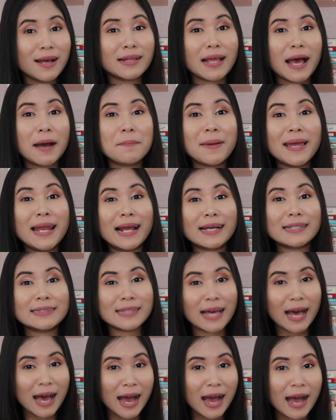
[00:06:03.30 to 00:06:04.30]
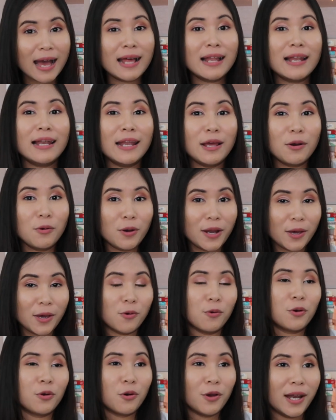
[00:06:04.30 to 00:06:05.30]
ถ้าไม่รักษาเร็
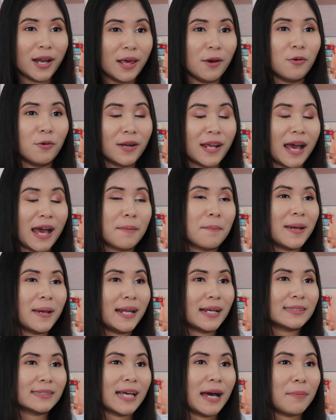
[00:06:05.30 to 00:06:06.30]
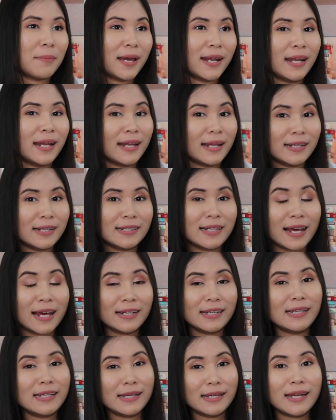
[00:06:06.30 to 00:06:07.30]
วๆโดยเร็วเนี่ยไม่รักษาภายในทั
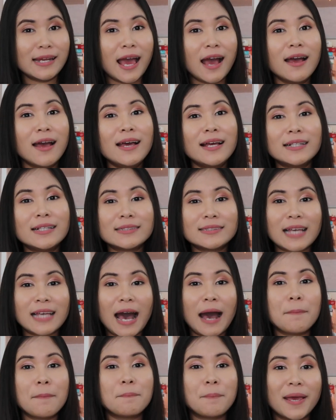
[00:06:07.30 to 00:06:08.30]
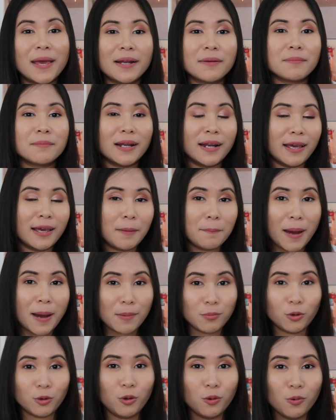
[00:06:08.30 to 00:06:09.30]
นทีเนี่ยจะเป็นมะเร็งปา
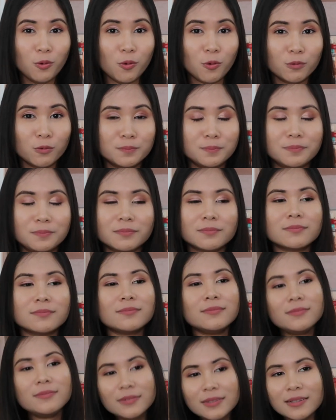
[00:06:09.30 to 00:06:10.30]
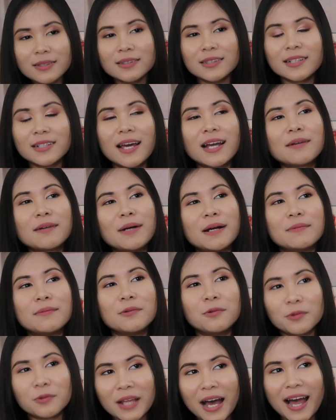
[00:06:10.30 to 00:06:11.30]
กมดลูกตีน่าก็แบบ
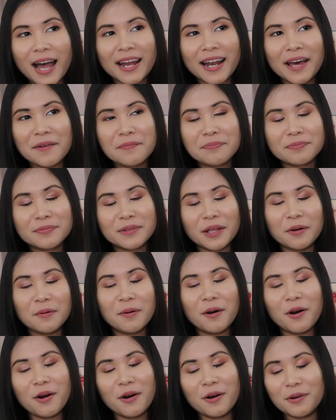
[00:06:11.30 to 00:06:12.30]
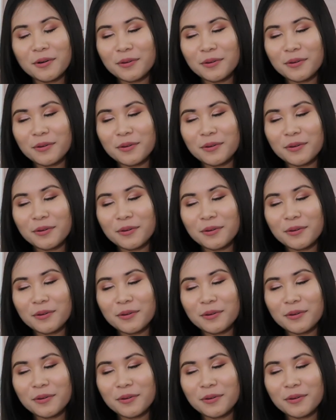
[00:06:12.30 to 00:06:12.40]
องตายแล้ว แล้วพอ